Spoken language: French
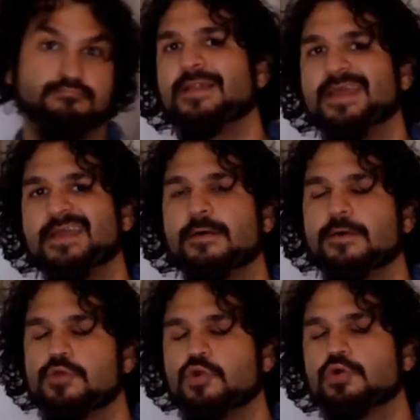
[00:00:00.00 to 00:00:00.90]
euh, les
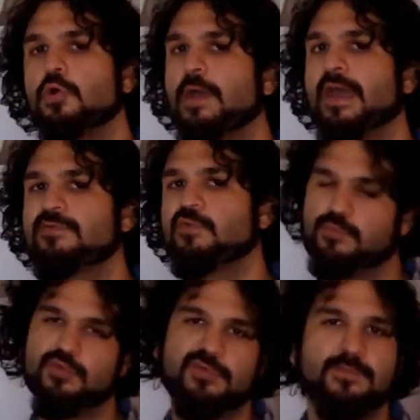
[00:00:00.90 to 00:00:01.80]
euh, jeux coréens sont
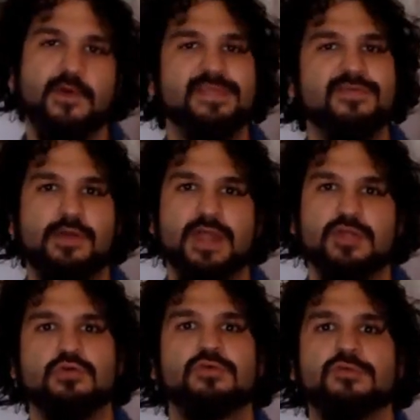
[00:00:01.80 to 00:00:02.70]
plus portés sur la
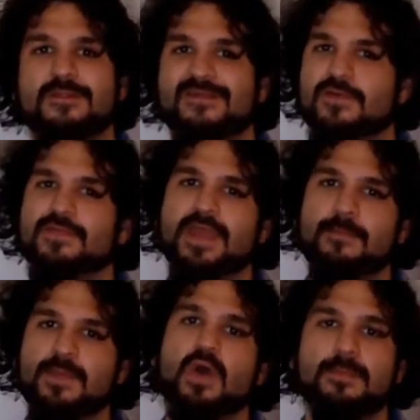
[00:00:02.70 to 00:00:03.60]
chose que les autres
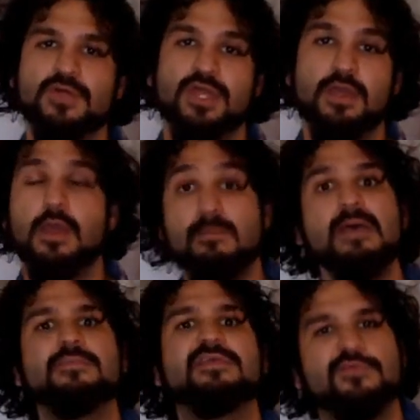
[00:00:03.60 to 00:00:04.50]
MMORPG,
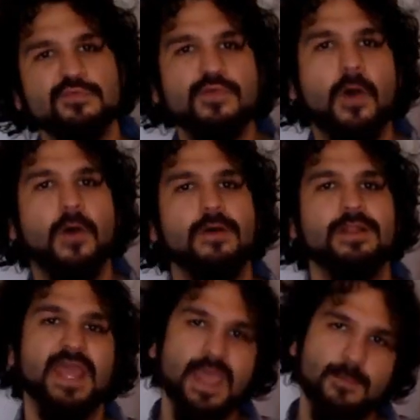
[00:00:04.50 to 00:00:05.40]
même si souvent
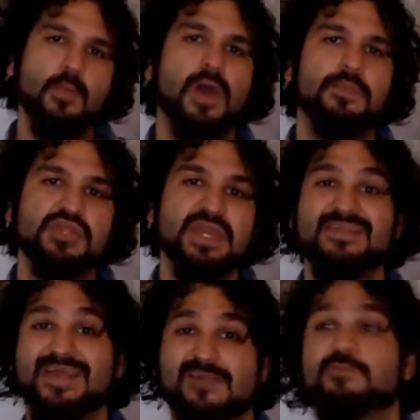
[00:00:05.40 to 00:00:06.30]
les MMORPG
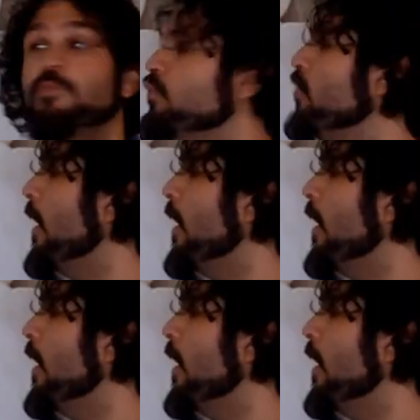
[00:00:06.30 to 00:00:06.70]
ils axent beaucoup